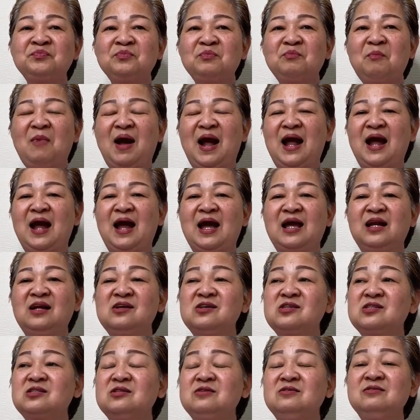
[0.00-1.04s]
mà hả
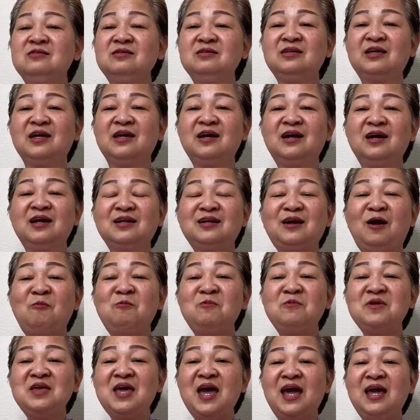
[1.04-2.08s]
nó sướng chỉ có
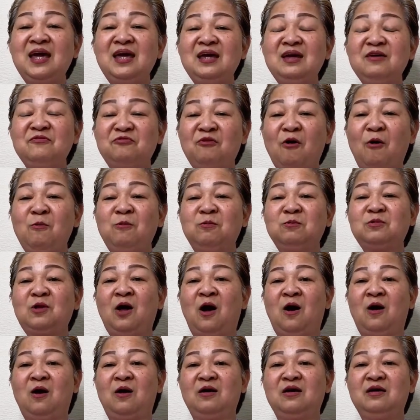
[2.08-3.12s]
trong giây phút
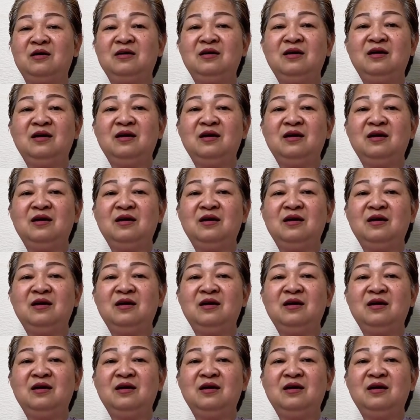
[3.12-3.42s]
thôi